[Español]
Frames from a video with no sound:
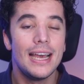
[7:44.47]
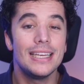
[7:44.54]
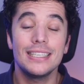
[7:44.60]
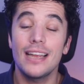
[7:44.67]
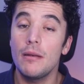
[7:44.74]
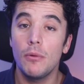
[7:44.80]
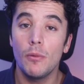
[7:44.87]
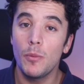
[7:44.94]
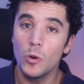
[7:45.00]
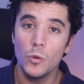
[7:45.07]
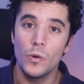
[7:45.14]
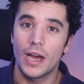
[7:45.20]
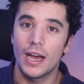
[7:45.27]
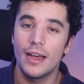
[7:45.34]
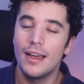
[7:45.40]
salvo por
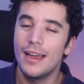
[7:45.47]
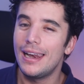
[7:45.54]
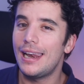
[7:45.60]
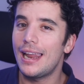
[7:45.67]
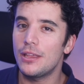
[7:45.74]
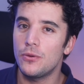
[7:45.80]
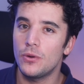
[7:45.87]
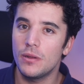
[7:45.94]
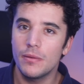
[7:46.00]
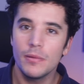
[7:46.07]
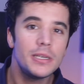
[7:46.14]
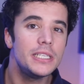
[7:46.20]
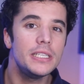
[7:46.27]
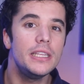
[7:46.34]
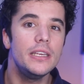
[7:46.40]
una, la
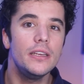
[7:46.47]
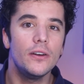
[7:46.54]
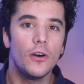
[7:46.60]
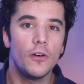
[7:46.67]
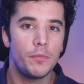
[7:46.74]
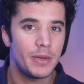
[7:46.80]
University of